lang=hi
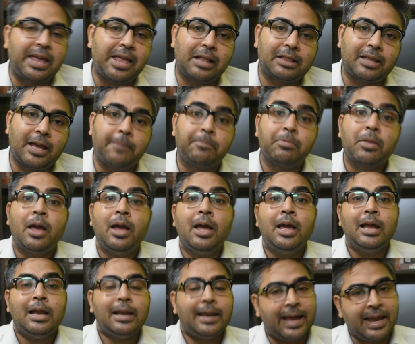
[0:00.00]
किया जाता है
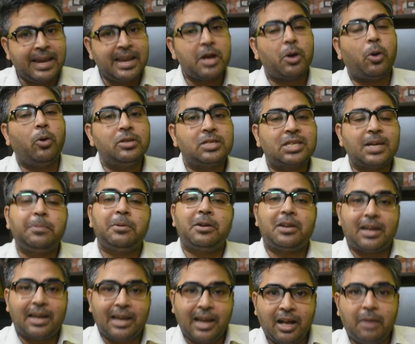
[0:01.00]
लेकिन ये
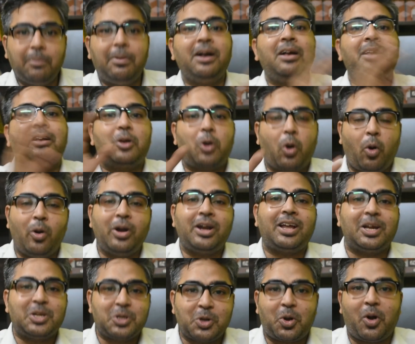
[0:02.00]
कॉन्सेप्ट लगभग
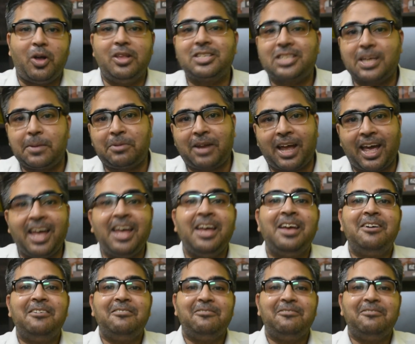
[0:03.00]
कॉन्ट का जो कॉन्सेप्ट है